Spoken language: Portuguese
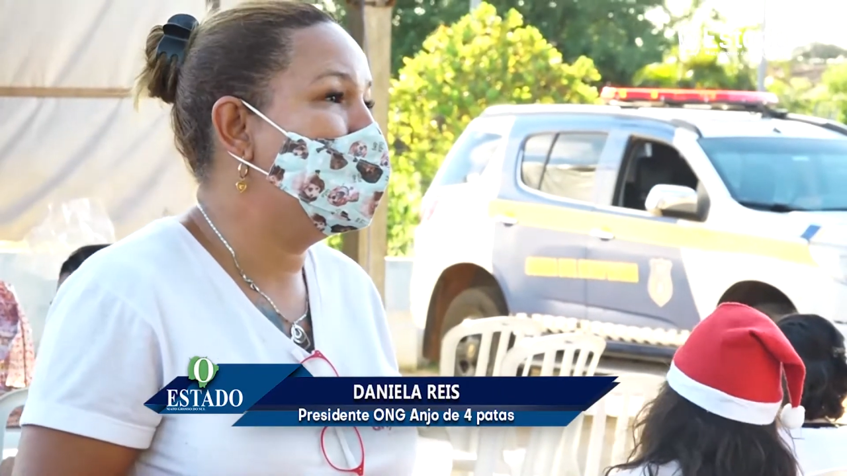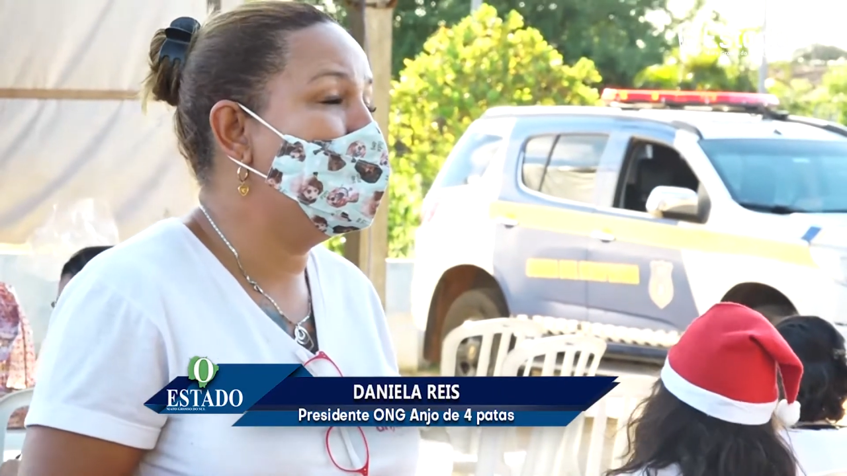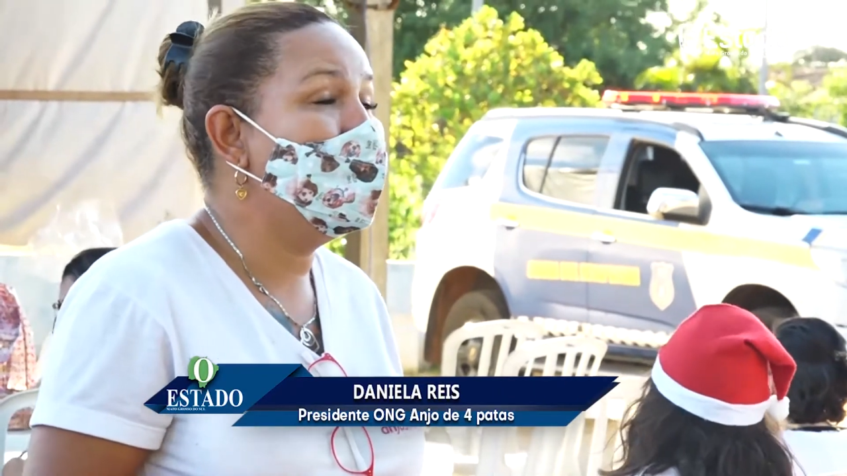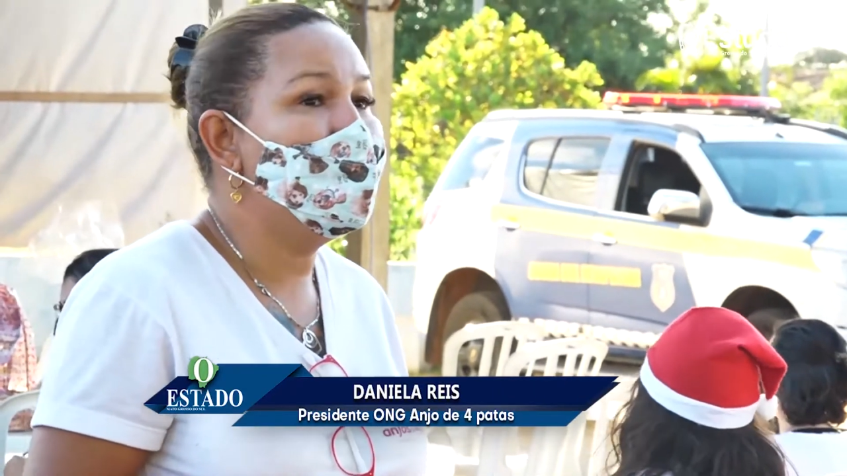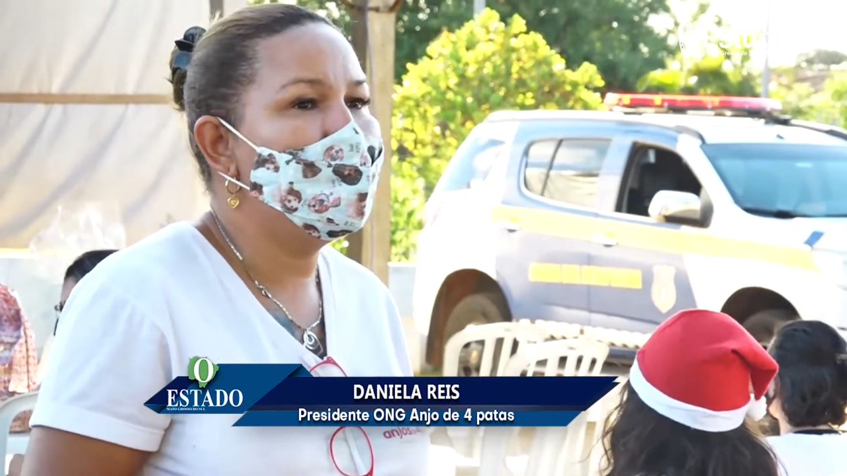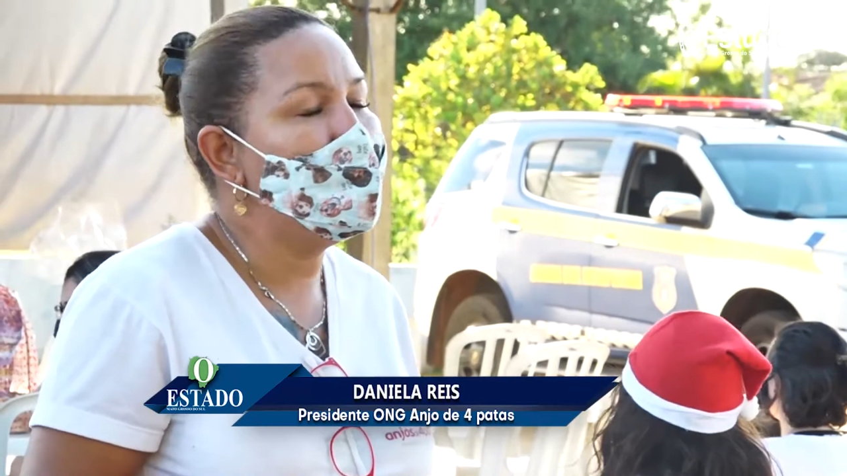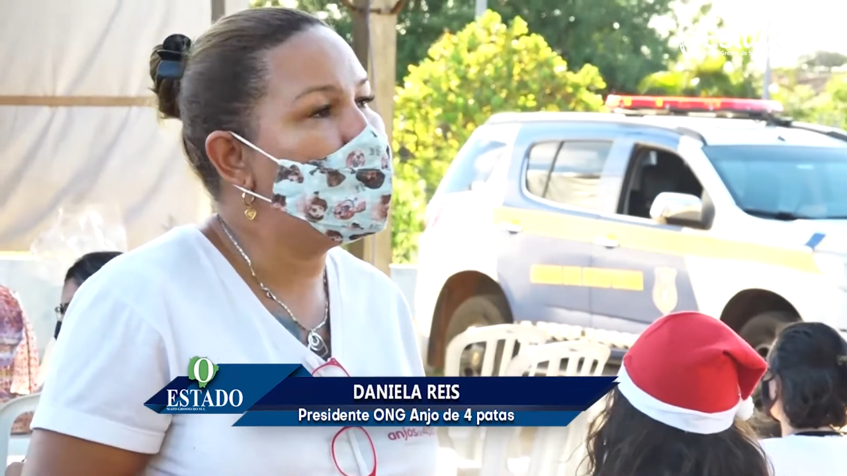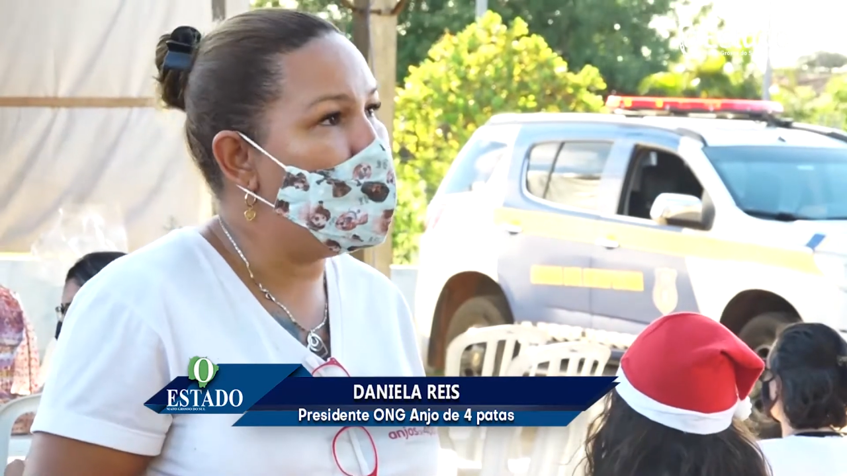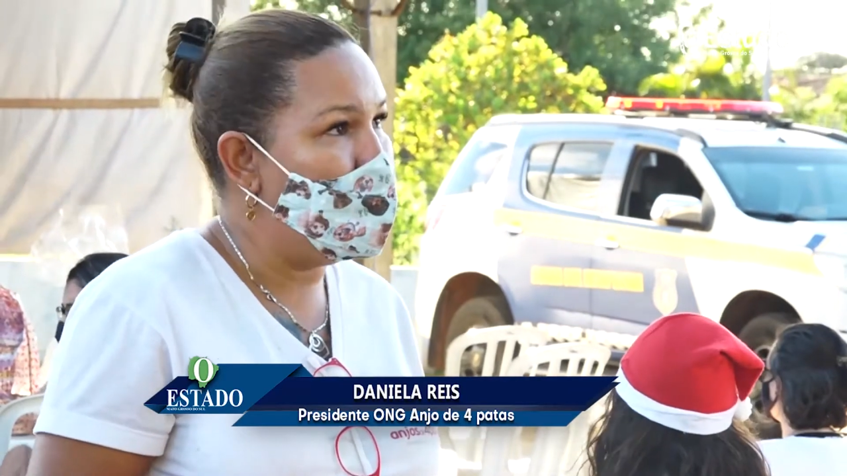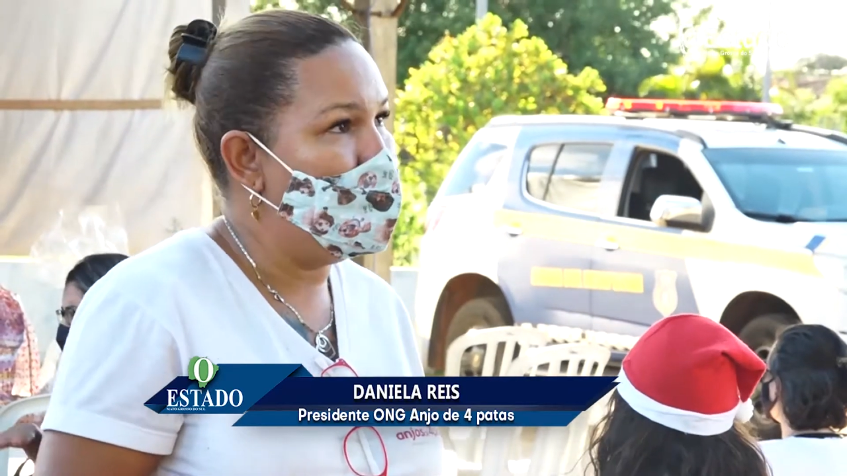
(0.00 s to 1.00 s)

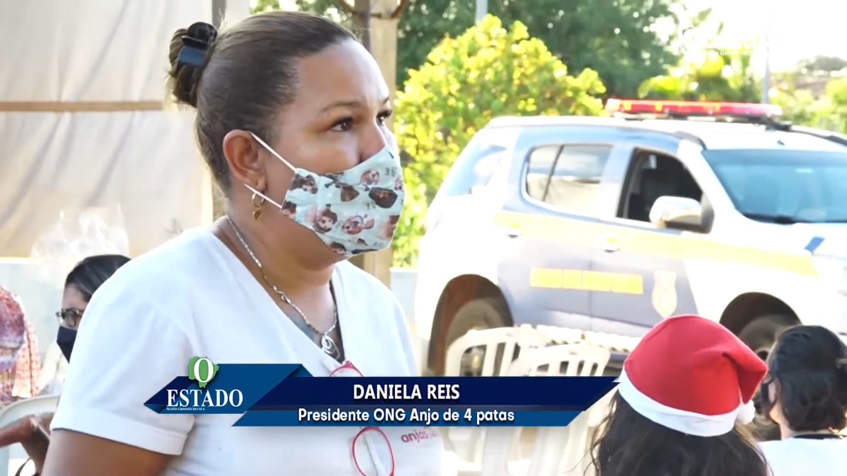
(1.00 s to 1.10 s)
triplicou.